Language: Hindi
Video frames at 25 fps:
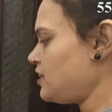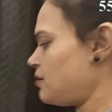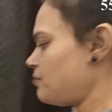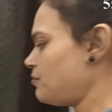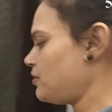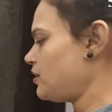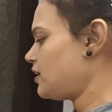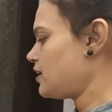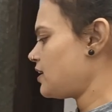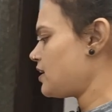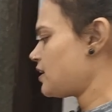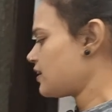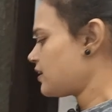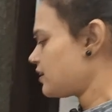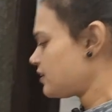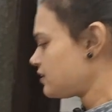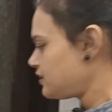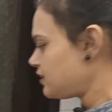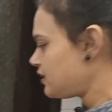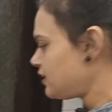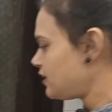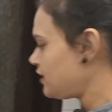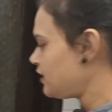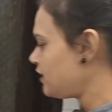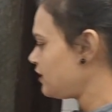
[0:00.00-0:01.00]
चीज ही हम लगा
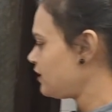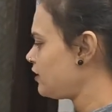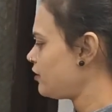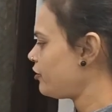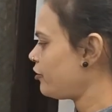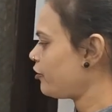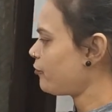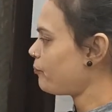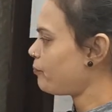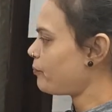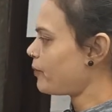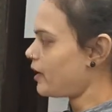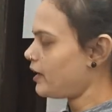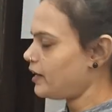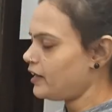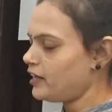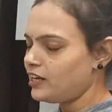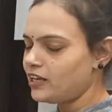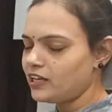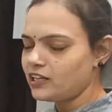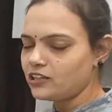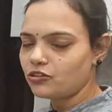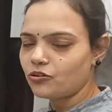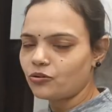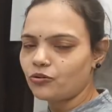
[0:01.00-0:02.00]
कर दे रहे हैं और
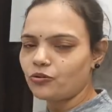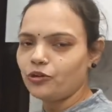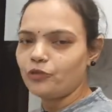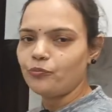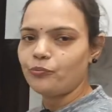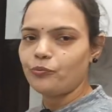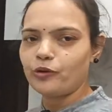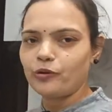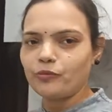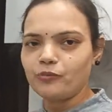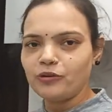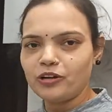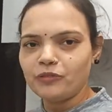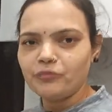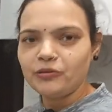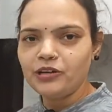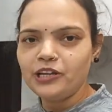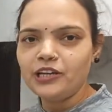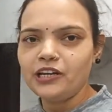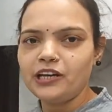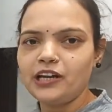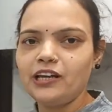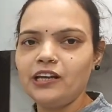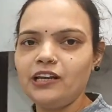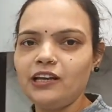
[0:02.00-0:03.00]
पानी की तो कोई
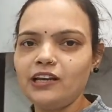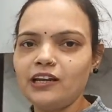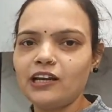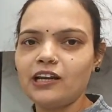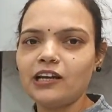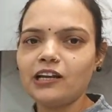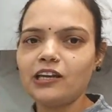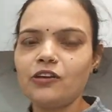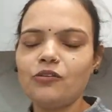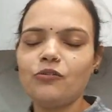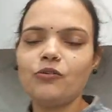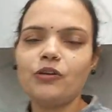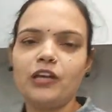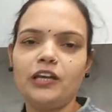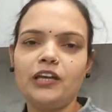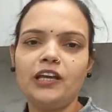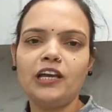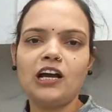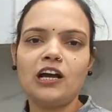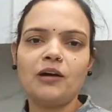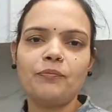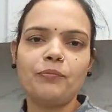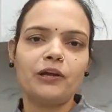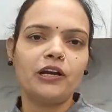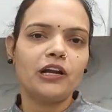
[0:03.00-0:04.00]
प्रॉब्लम ही नहीं है क्योंकि
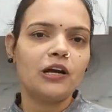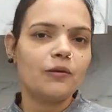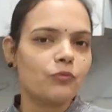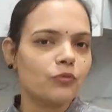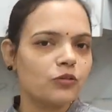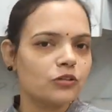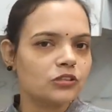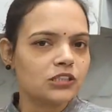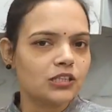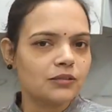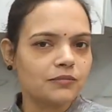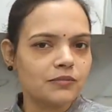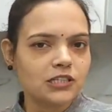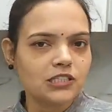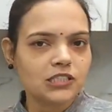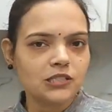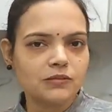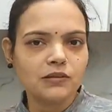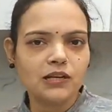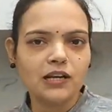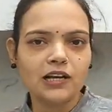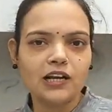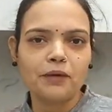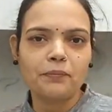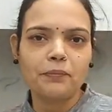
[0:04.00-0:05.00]
यहाँ पर आपको
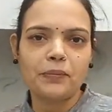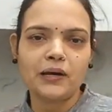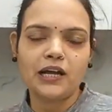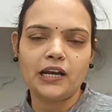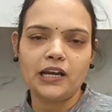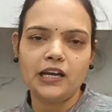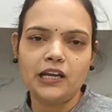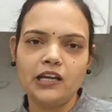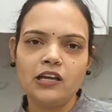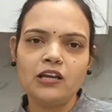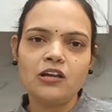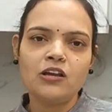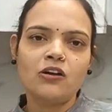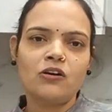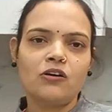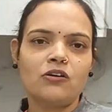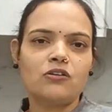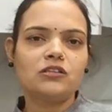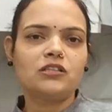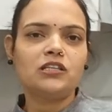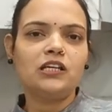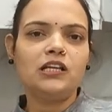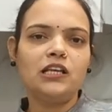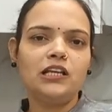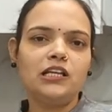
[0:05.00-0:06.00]
समरसिबल का पानी
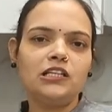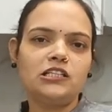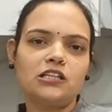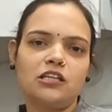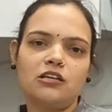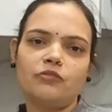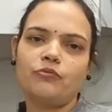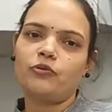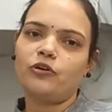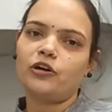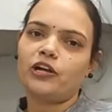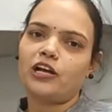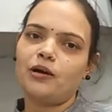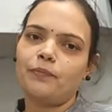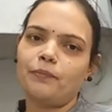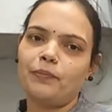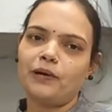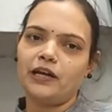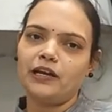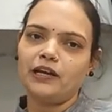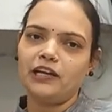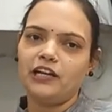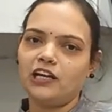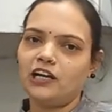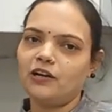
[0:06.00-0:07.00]
और दिल्ली जल बोर्ड का
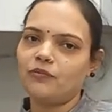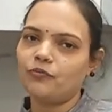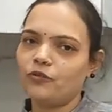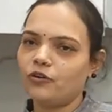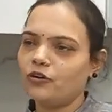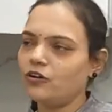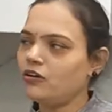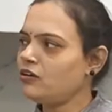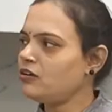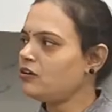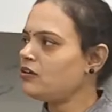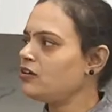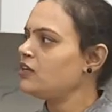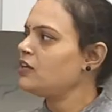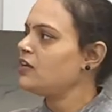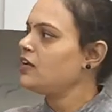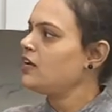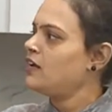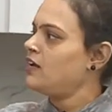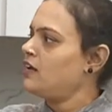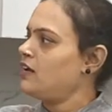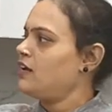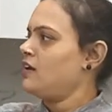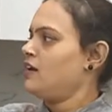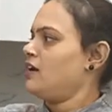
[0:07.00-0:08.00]
पानी आपको
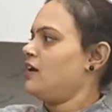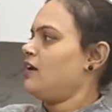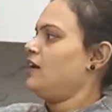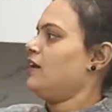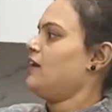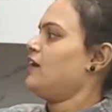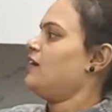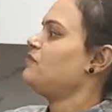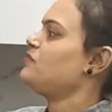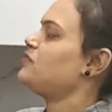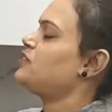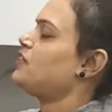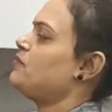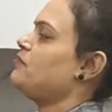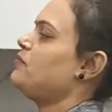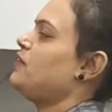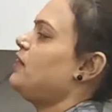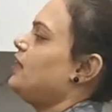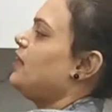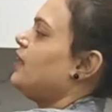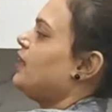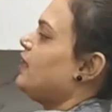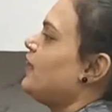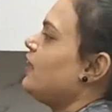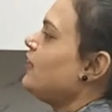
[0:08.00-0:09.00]
आराम से
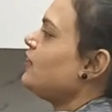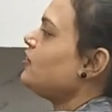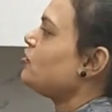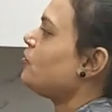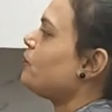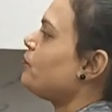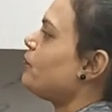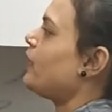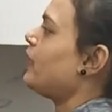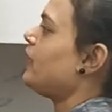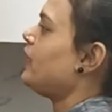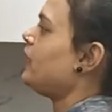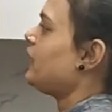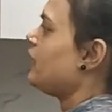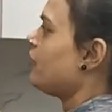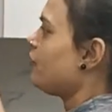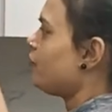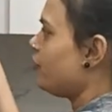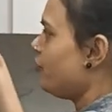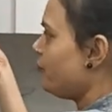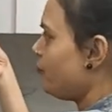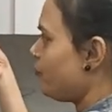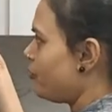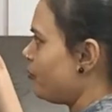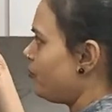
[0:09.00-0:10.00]
मिलेगा तो पानी
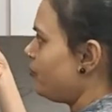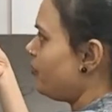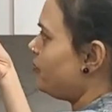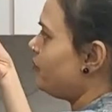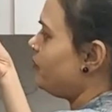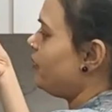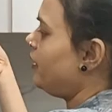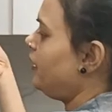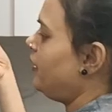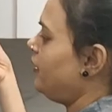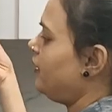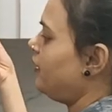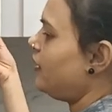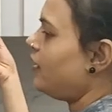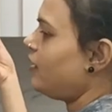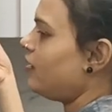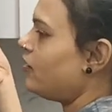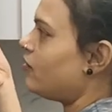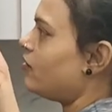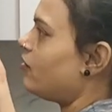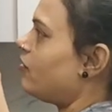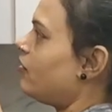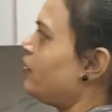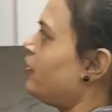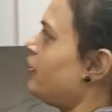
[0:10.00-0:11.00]
की कोई प्रॉब्लम नहीं
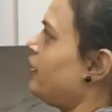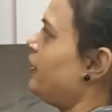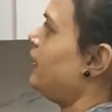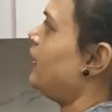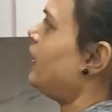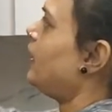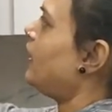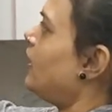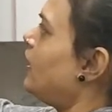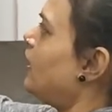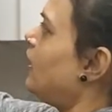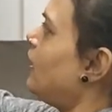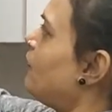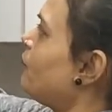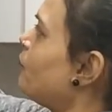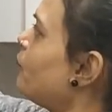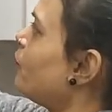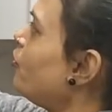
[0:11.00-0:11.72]
है और यहाँ